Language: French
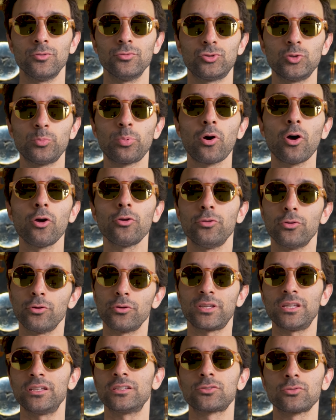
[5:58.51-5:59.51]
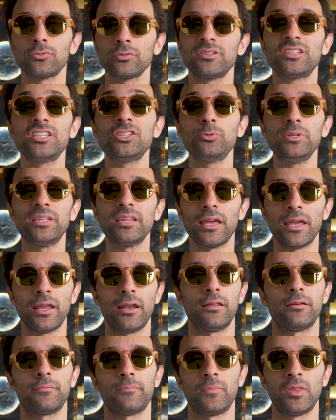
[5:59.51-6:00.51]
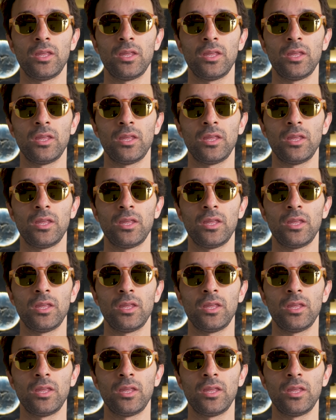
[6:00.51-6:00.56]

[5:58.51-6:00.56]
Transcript: Tu prends une Kingsong 18L,